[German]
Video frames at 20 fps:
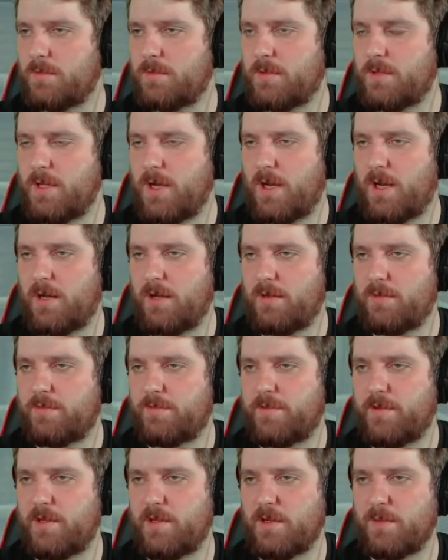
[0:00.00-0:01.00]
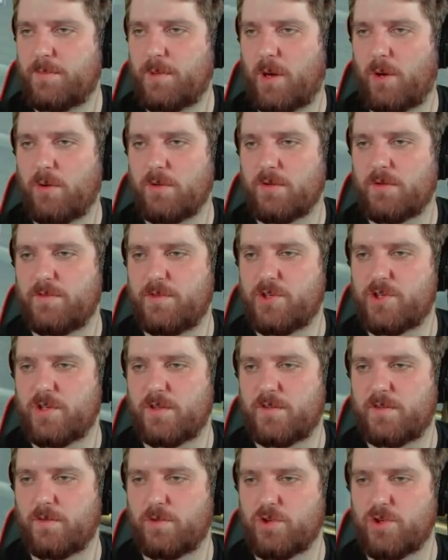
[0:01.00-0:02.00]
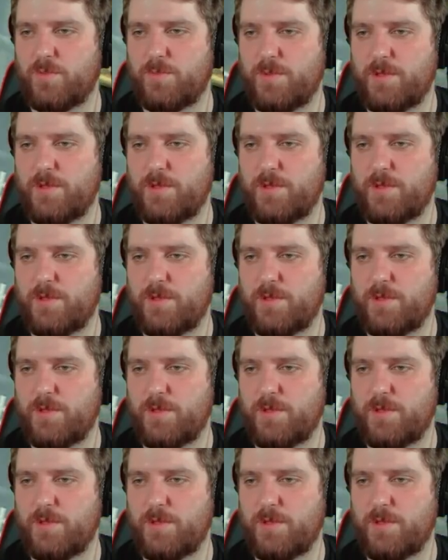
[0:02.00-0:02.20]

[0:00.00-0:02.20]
Ja, viele gebrauchen Twitch als Social